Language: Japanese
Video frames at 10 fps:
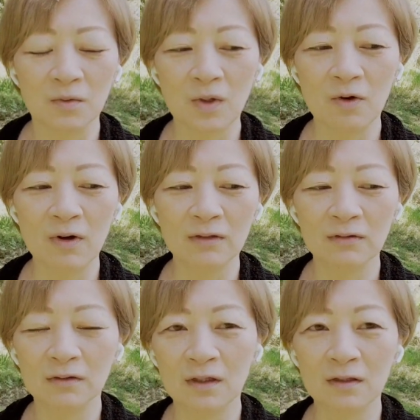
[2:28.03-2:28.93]
変わっ
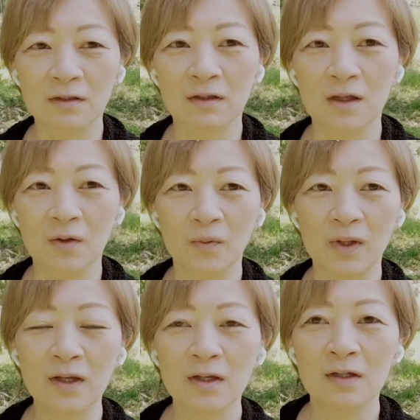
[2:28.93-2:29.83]
たんだよ
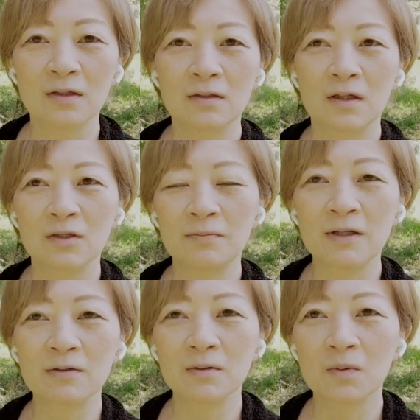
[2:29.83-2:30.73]
ね。なる
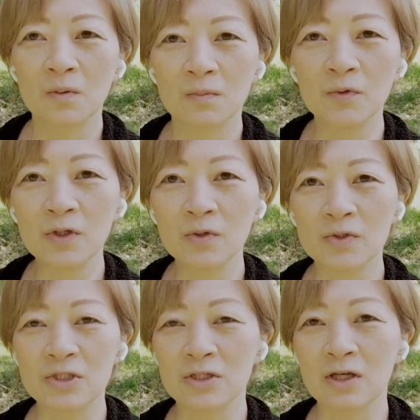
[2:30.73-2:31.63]
べくこう無理を
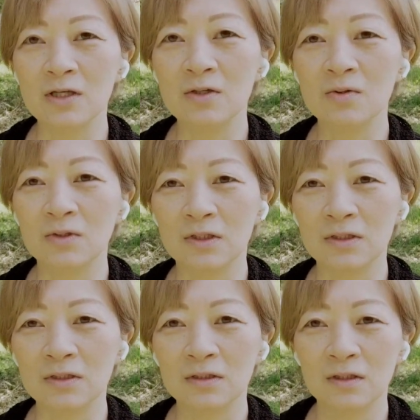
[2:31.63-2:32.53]
しないよう
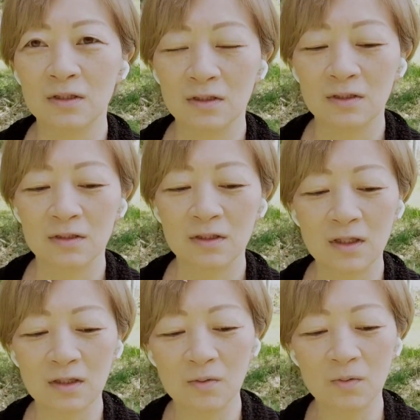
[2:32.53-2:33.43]
にだ
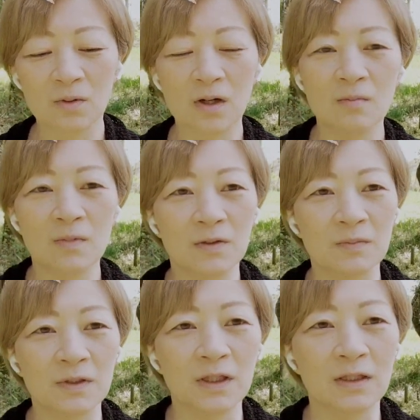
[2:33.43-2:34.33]
けど頑張る
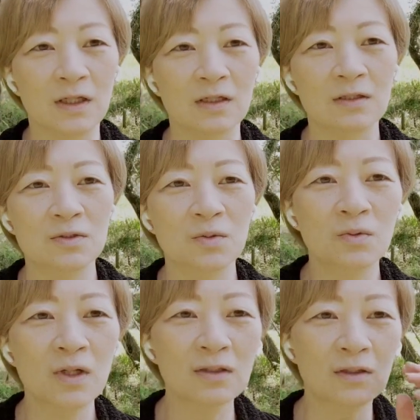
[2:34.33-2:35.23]
みたいな、そ
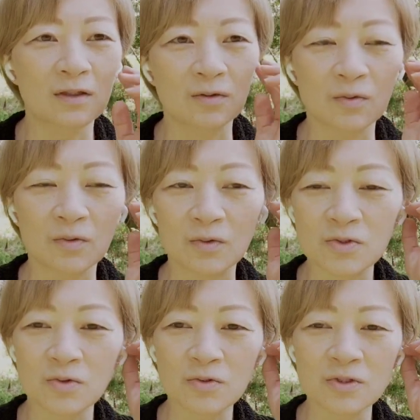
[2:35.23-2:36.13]
のあたりのこの
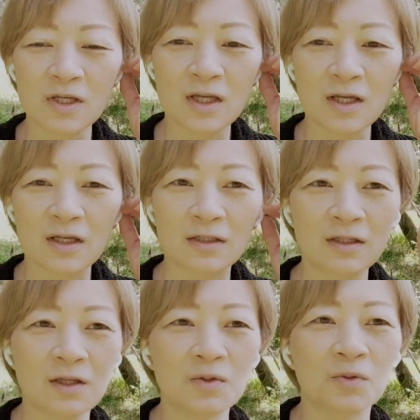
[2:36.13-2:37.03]
調整っ
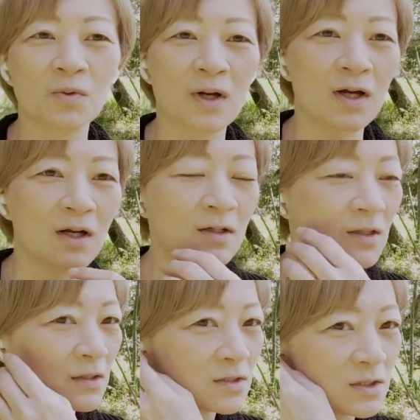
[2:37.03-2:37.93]
ていうのが
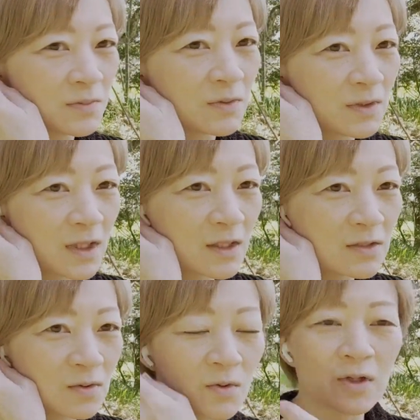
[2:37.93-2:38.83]
自分で
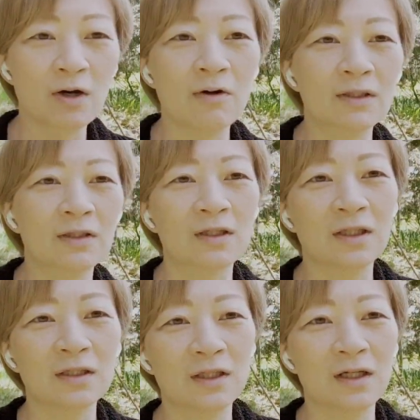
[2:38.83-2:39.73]
すごい変わった
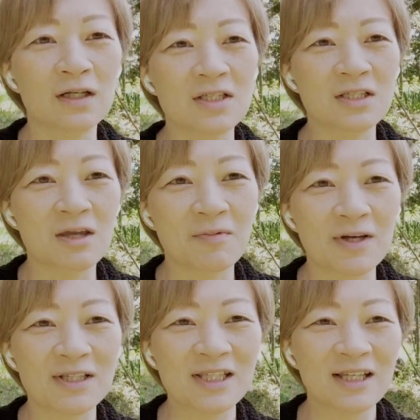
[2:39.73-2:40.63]
なって感じて
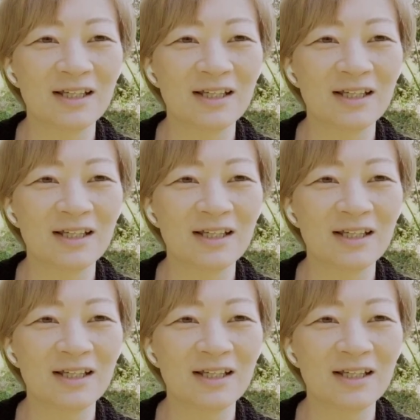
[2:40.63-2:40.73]
ます